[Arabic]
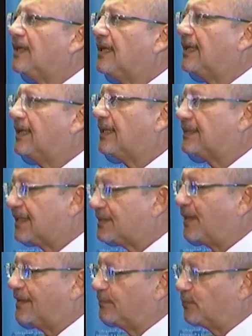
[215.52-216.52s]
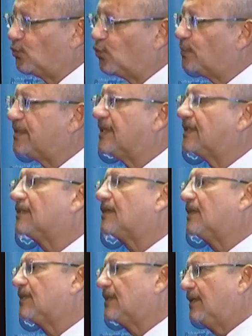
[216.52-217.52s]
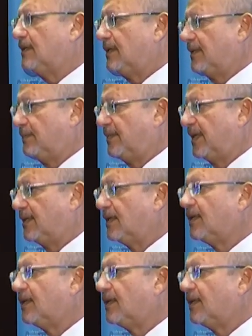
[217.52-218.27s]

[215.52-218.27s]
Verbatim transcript: آه، تسمح للبنوك بزياده راس المال